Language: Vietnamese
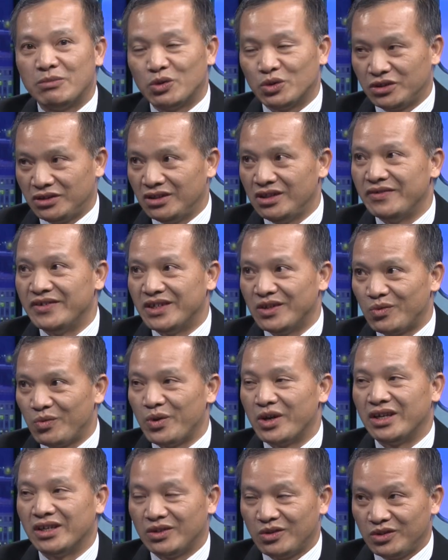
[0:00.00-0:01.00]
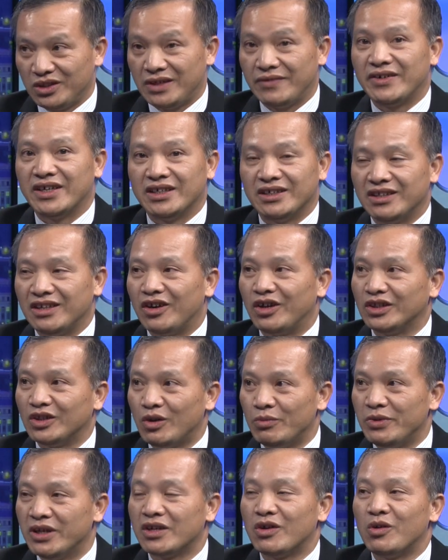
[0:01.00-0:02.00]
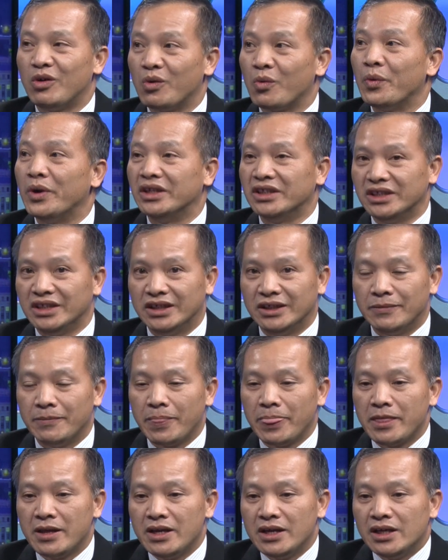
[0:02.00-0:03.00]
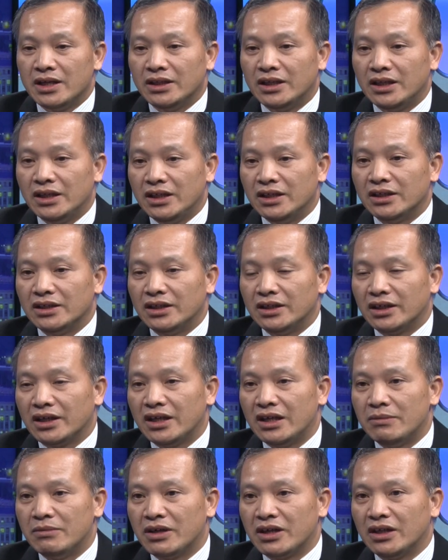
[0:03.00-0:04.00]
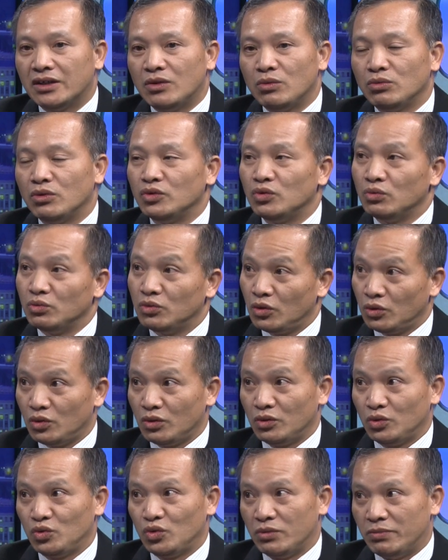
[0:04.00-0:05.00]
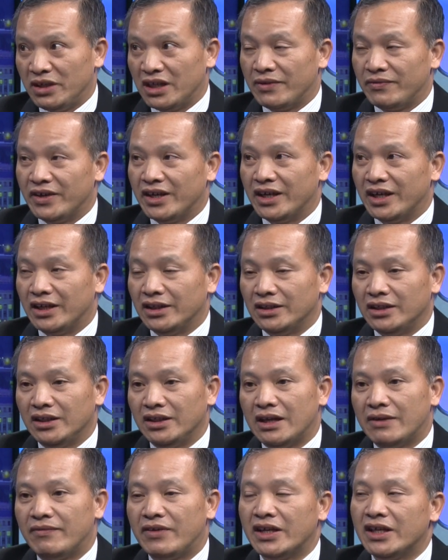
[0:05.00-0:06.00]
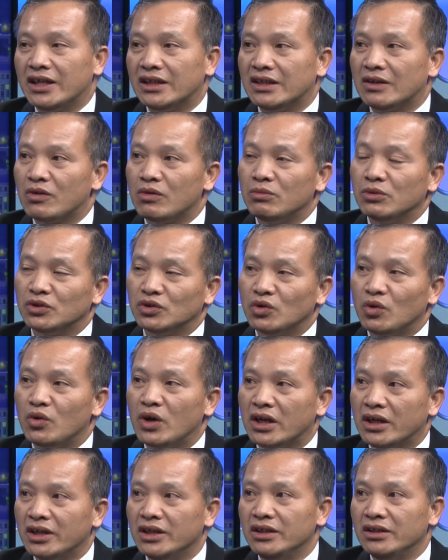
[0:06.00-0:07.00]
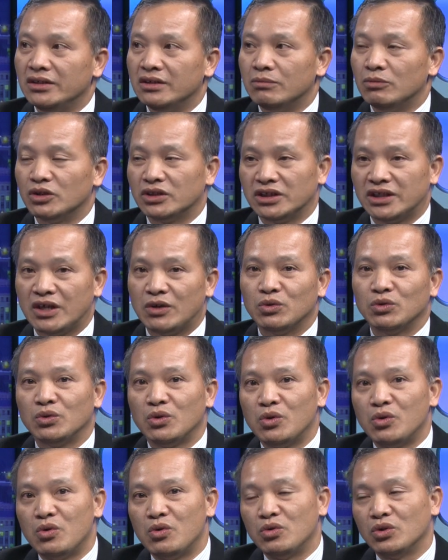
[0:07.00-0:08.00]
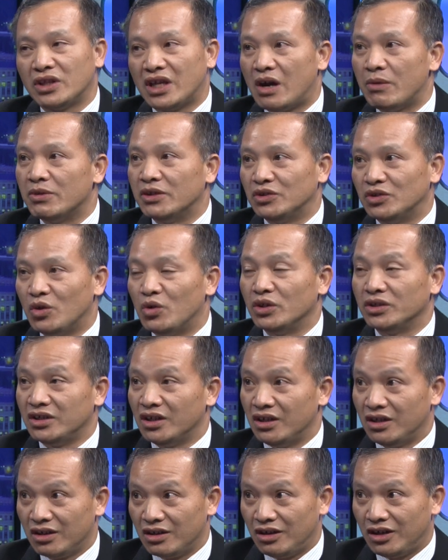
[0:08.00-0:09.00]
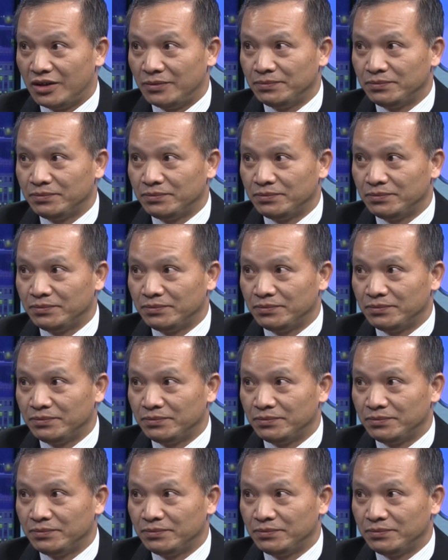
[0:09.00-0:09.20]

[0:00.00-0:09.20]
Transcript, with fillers: luật sư về nhân quyền thì tôi sẽ phải nói cho họ biết họ có quyền gì thế thì ờ, khi mà kết thúc tôi chúng tôi chuẩn bị ra về thì đã phát hiện ra có một số an ninh một xe ô tô tháo biển số chờ ở đó